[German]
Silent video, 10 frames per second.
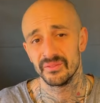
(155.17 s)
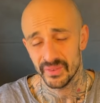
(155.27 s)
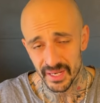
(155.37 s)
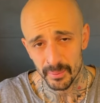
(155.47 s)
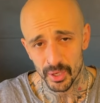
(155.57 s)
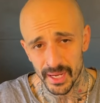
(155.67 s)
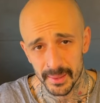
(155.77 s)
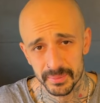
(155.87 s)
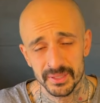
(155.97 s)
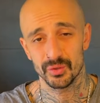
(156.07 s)
Wenn ihr Bock
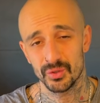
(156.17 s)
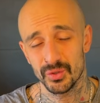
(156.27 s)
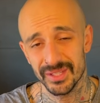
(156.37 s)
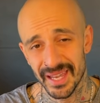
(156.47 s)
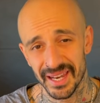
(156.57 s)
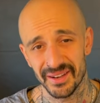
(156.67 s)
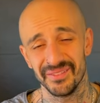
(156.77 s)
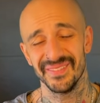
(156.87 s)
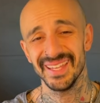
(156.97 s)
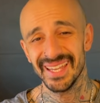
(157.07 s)
habt zu sehen,
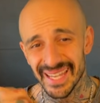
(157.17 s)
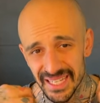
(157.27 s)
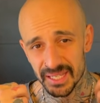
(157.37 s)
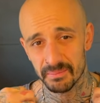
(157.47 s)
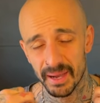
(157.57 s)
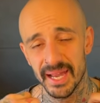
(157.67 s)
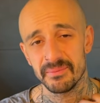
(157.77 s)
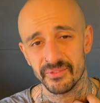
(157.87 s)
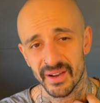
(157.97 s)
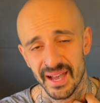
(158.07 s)
wie ich mein
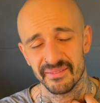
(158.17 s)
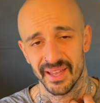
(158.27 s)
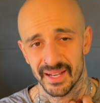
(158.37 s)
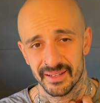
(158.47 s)
Fahrwerk